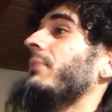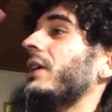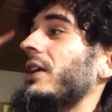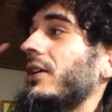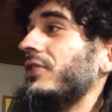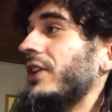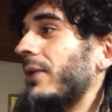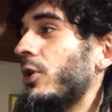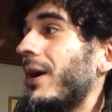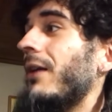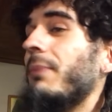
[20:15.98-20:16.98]
mi
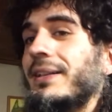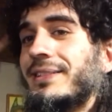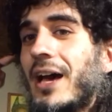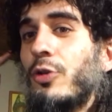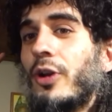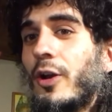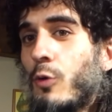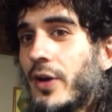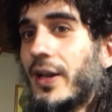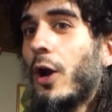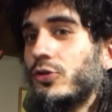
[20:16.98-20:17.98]
cerebro va al pasado y
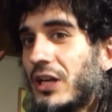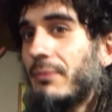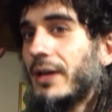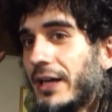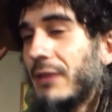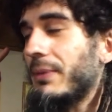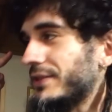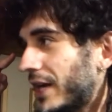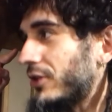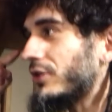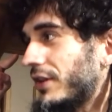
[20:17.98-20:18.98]
recuerda las cosas malas que
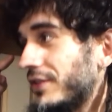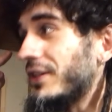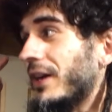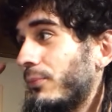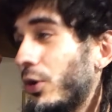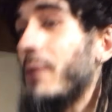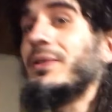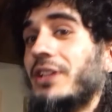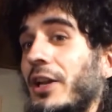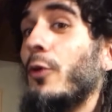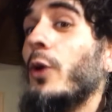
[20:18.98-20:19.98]
pasaron y dicen que pueden
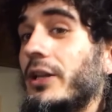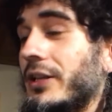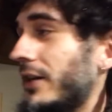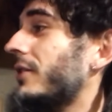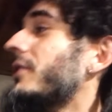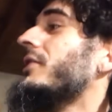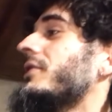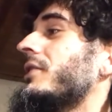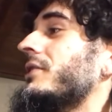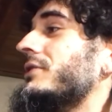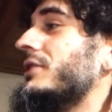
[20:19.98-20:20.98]
pasar de vuelta.
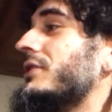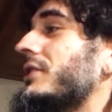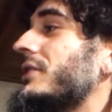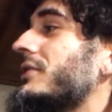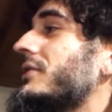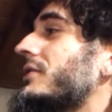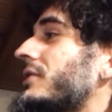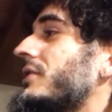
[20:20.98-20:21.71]
¿Entendés?